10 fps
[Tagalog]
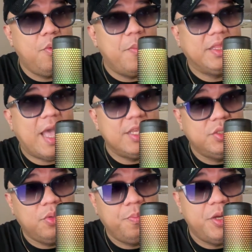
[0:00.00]
mo mataas
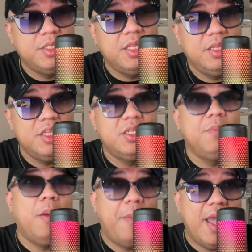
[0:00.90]
yung percentage
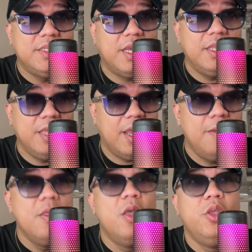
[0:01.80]
ng babae sa kanya.
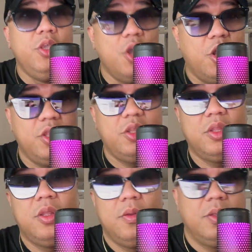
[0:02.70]
Yon,
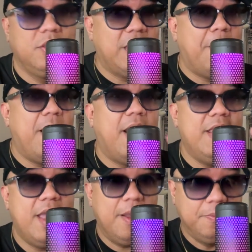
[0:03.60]
tama ka
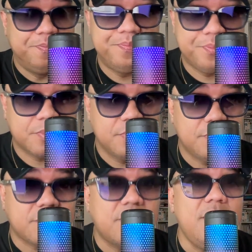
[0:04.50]
na.
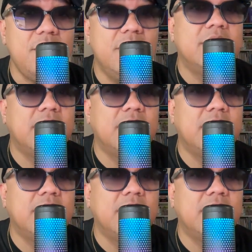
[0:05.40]
As